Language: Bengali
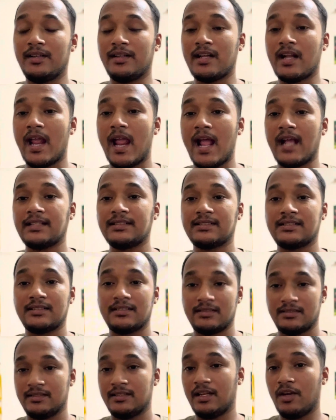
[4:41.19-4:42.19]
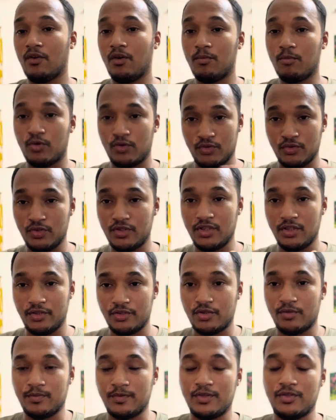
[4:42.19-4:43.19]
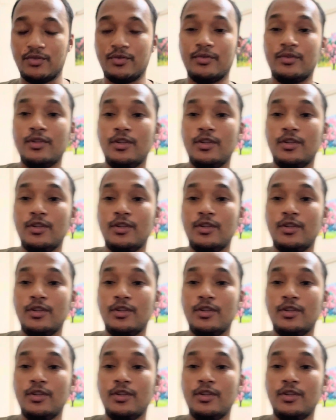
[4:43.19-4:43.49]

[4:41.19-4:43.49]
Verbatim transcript: ট্যাক্স নেওয়া বন্ধ ছিল সব কিছু